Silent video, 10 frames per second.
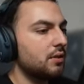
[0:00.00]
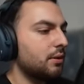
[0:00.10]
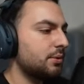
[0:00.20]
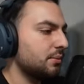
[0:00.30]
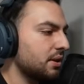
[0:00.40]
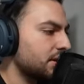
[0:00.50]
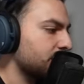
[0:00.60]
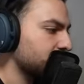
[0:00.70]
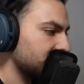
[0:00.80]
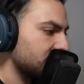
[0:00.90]
В общем, мне
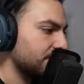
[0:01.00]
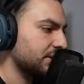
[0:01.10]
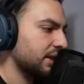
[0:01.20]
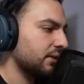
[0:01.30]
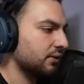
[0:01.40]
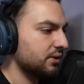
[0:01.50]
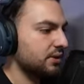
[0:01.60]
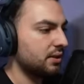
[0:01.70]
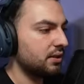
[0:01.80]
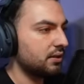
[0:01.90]
работа не понравилась,
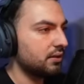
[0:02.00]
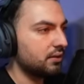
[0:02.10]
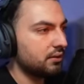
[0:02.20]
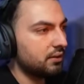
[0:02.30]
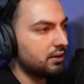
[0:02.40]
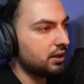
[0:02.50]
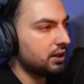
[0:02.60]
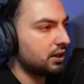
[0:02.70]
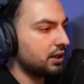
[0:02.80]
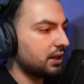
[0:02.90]
и...
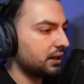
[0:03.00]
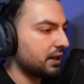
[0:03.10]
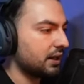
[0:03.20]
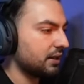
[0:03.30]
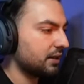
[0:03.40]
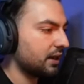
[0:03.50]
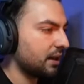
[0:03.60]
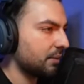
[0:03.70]
Как я, как я